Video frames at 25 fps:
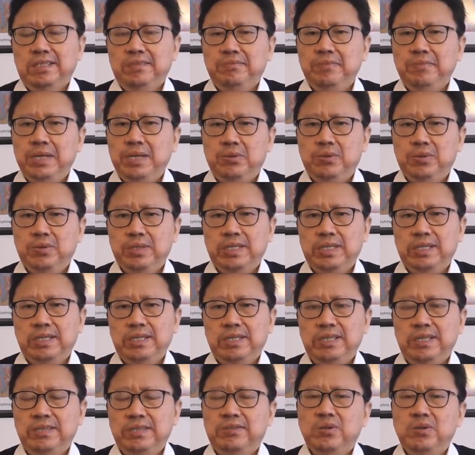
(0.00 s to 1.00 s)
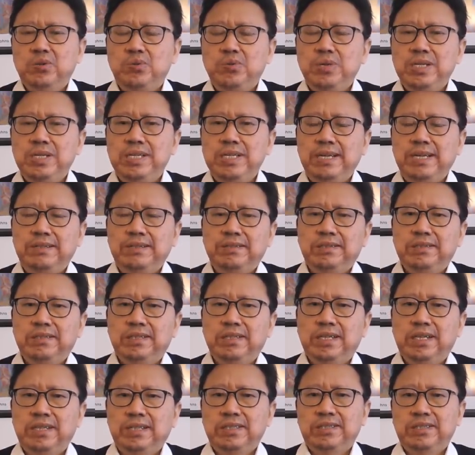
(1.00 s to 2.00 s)
美国的一艘军舰
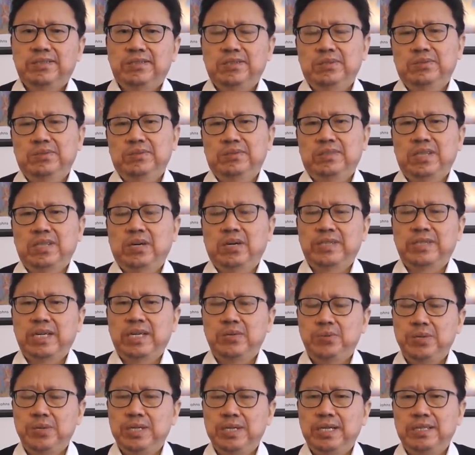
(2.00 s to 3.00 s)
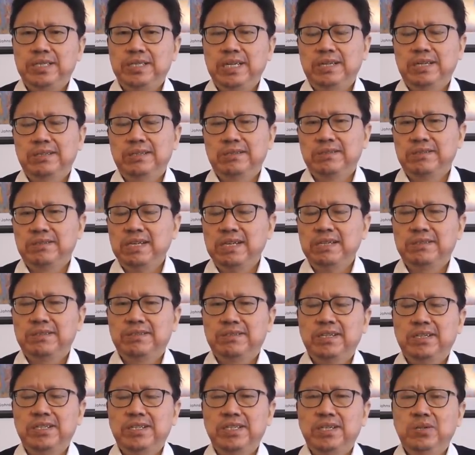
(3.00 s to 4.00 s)
啊，一艘导弹巡洋舰再
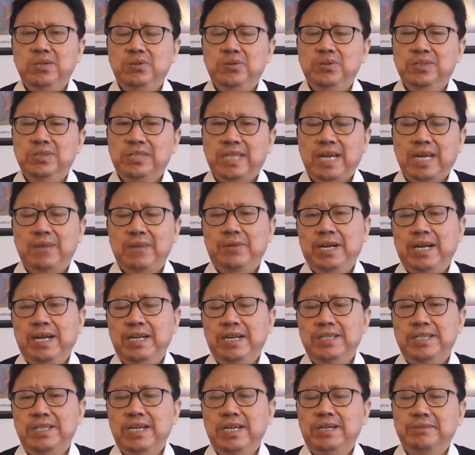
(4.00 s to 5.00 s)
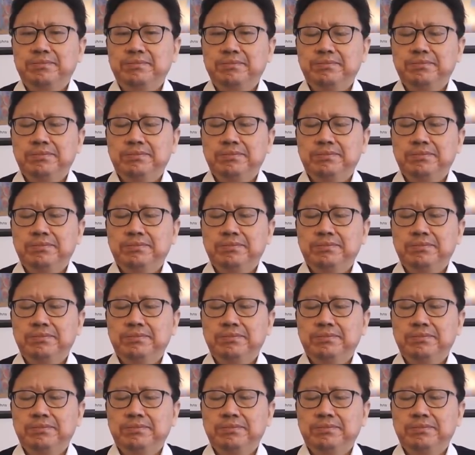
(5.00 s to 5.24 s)
次的经过台湾海峡。